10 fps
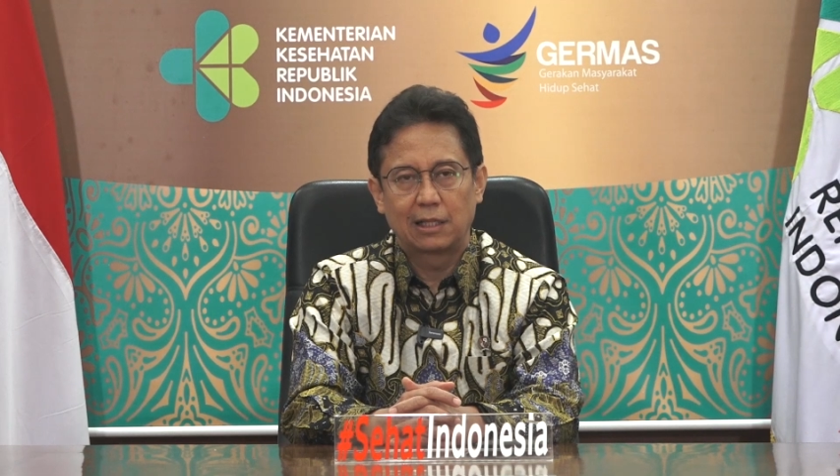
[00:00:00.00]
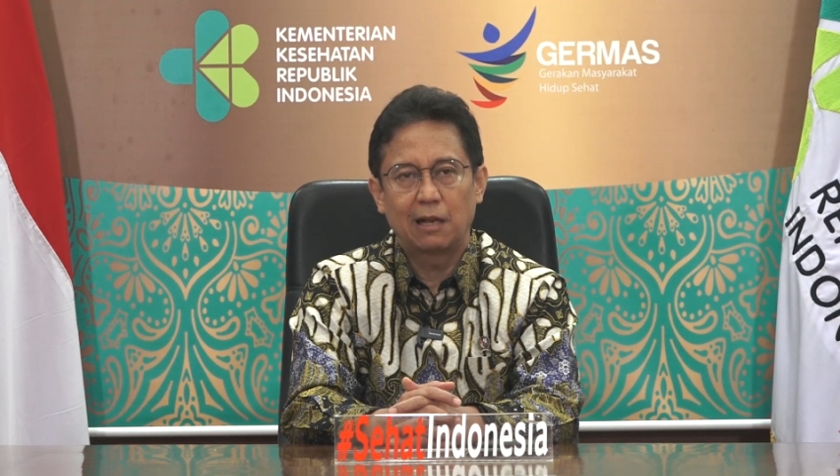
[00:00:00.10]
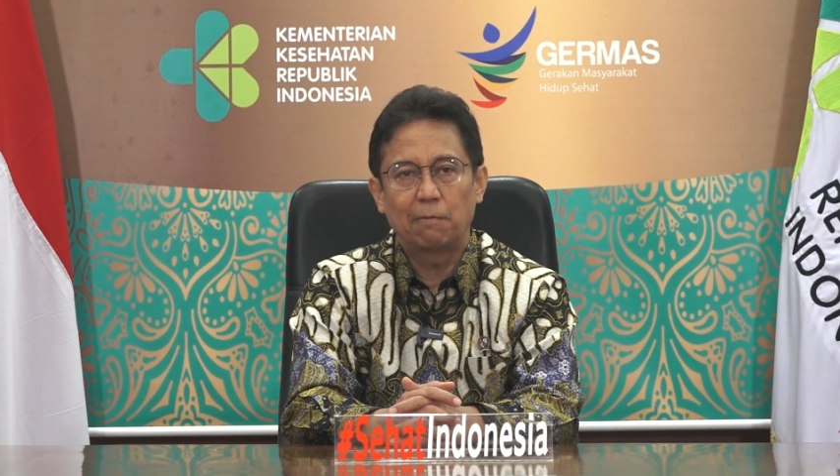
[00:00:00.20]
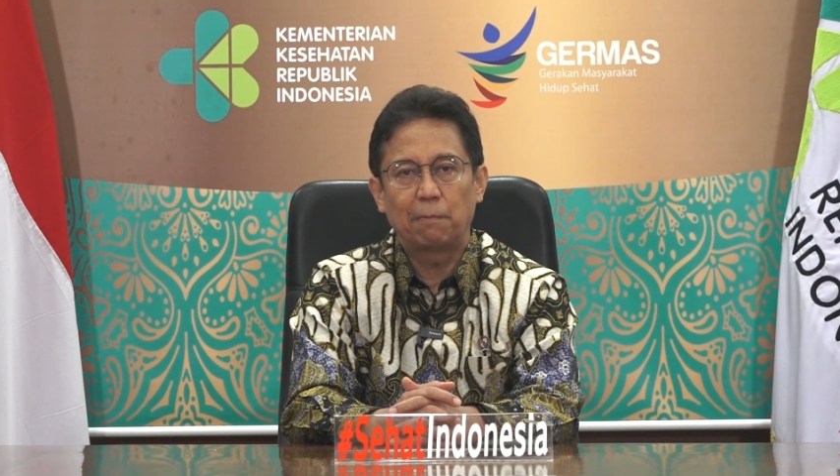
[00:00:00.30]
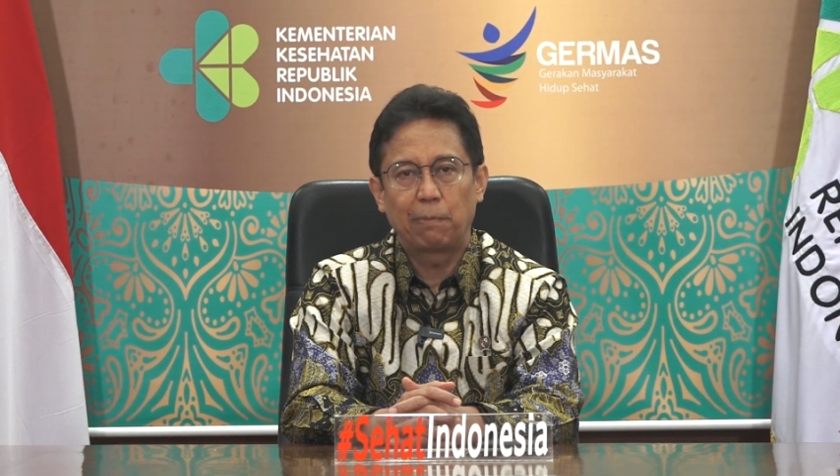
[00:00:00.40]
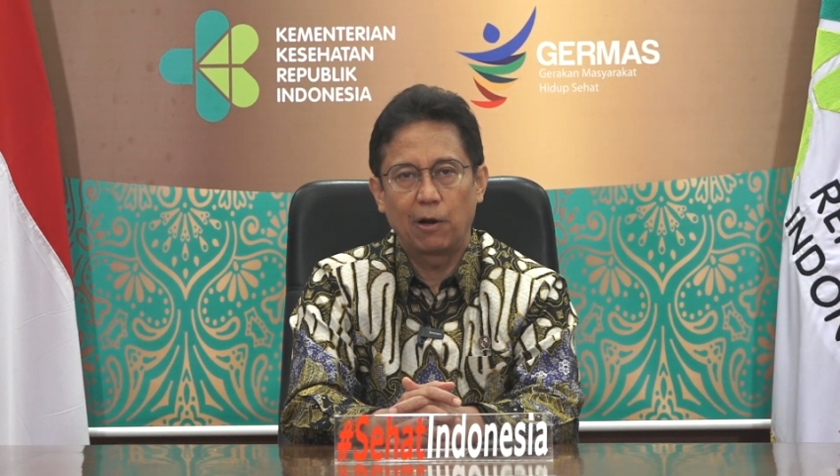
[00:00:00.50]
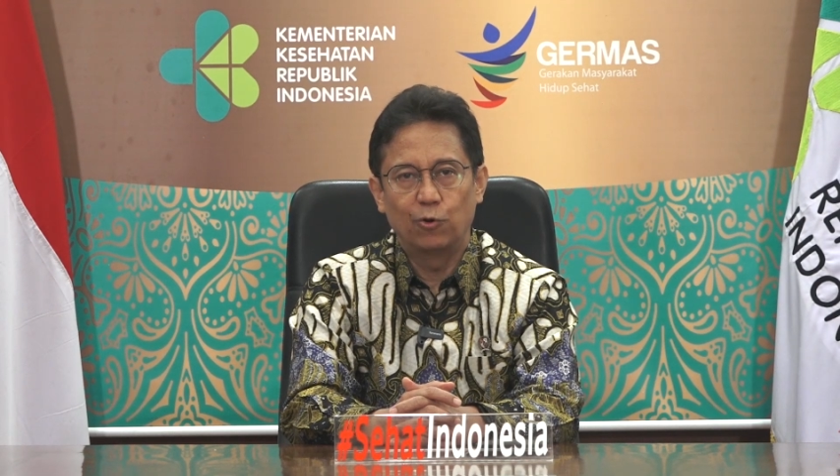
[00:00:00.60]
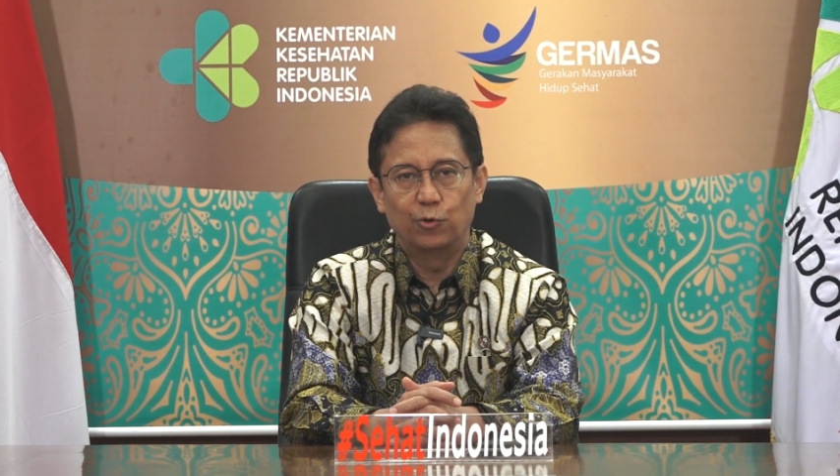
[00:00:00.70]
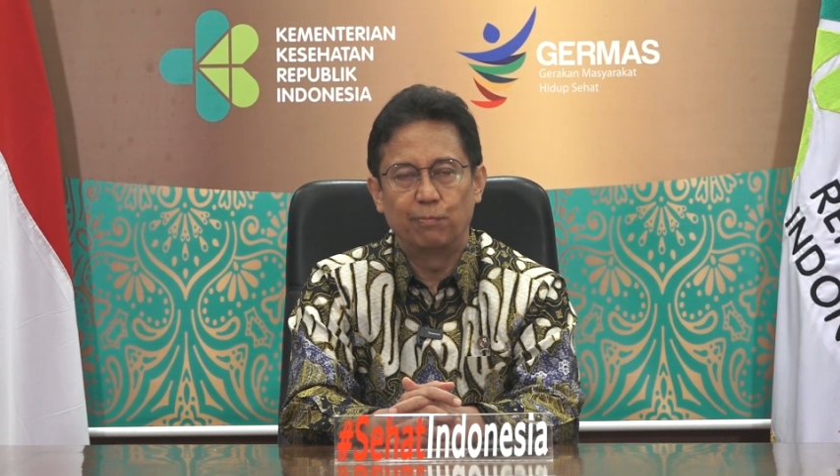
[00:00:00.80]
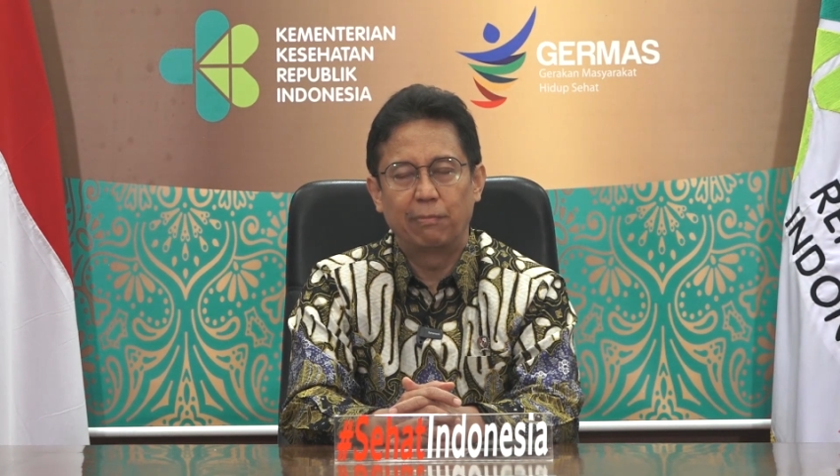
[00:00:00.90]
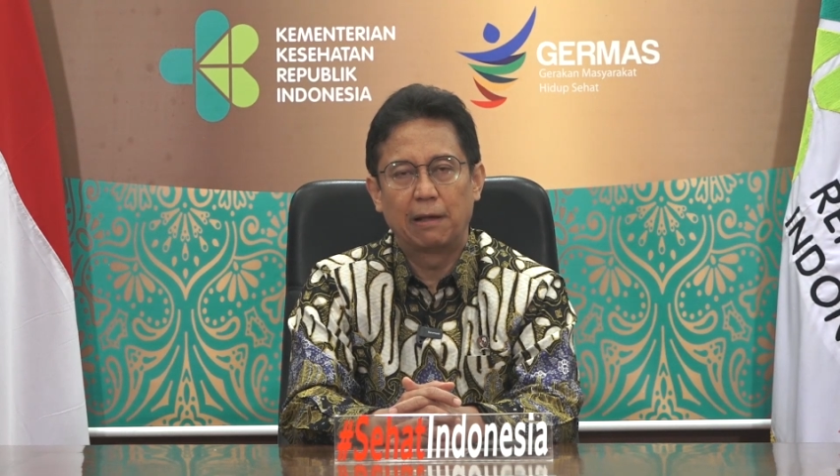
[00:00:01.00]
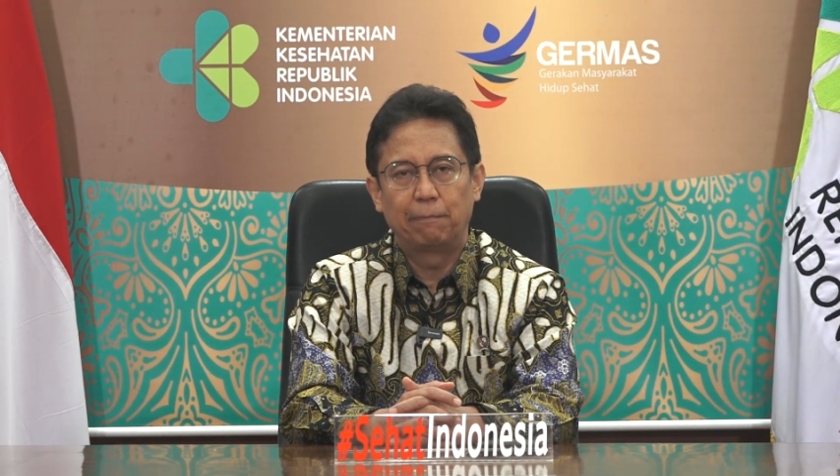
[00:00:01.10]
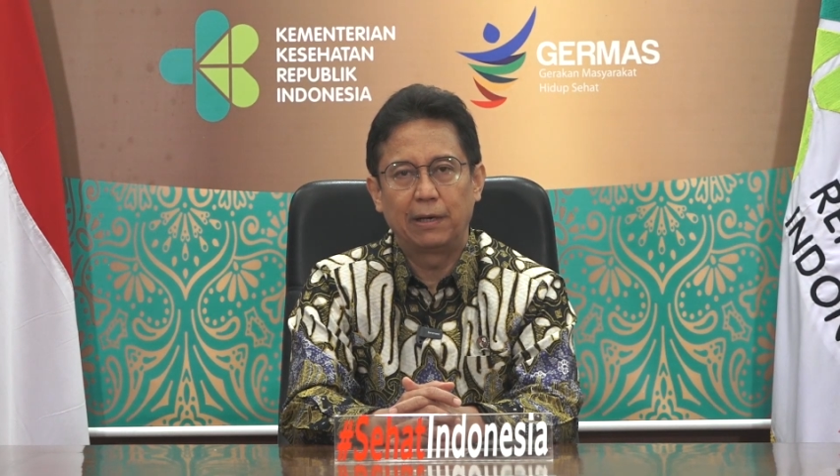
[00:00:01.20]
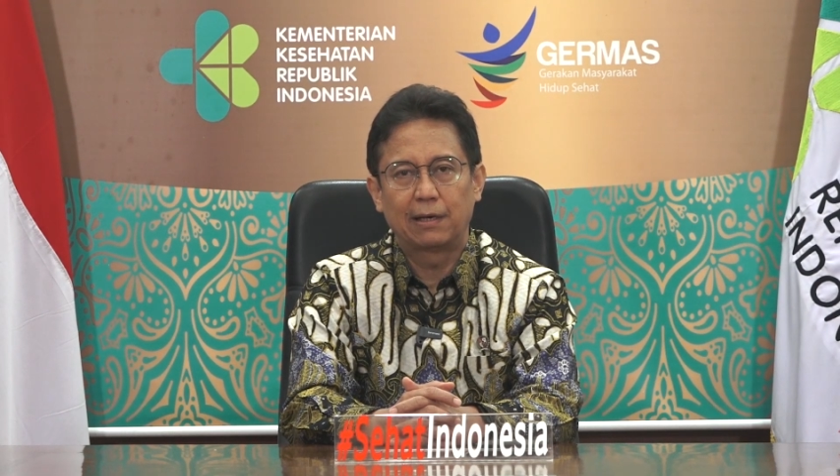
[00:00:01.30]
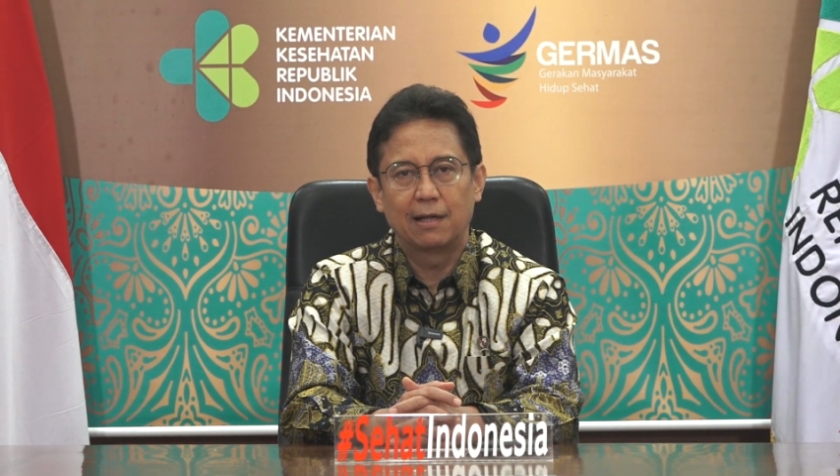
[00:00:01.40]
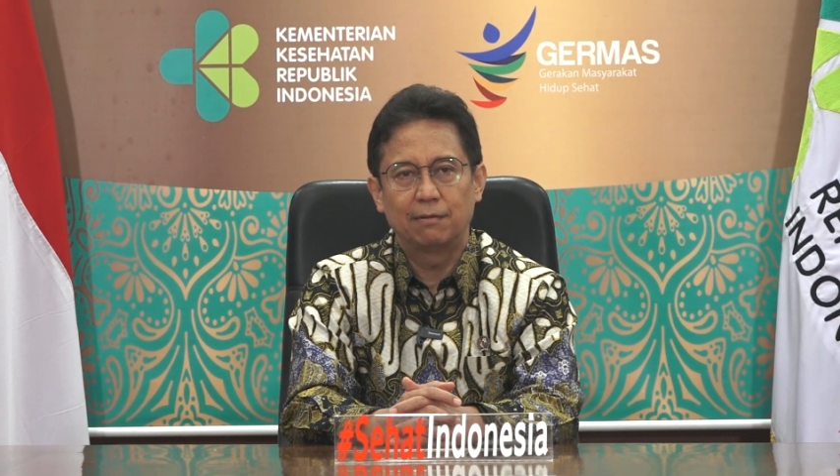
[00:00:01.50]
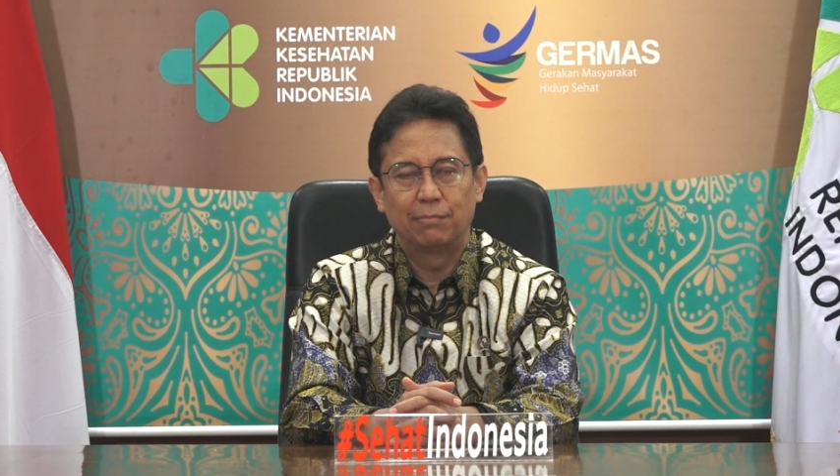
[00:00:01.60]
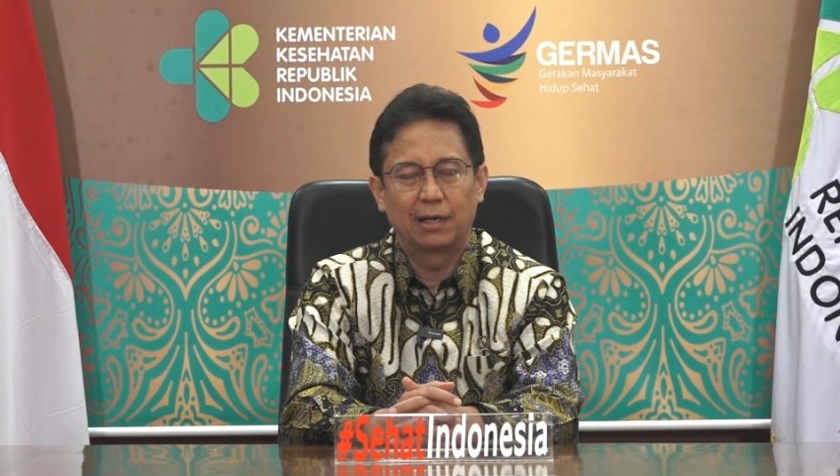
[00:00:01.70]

tanpa perlu melampirkan